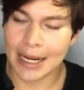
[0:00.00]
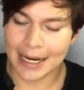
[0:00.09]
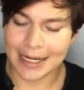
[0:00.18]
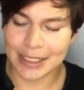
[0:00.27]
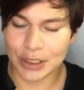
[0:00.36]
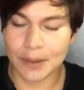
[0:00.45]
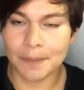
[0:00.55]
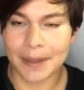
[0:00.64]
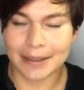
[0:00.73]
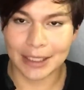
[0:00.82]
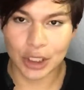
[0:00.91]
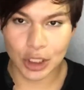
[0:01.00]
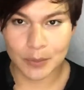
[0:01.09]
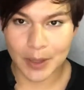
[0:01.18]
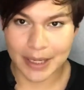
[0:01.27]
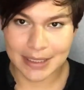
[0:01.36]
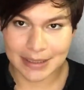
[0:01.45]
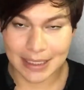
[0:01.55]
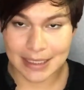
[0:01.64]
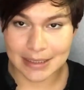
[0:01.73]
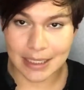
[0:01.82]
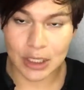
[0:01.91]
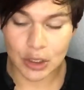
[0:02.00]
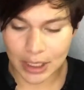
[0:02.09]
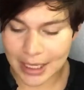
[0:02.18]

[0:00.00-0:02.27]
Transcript: les comparta cómo hice este look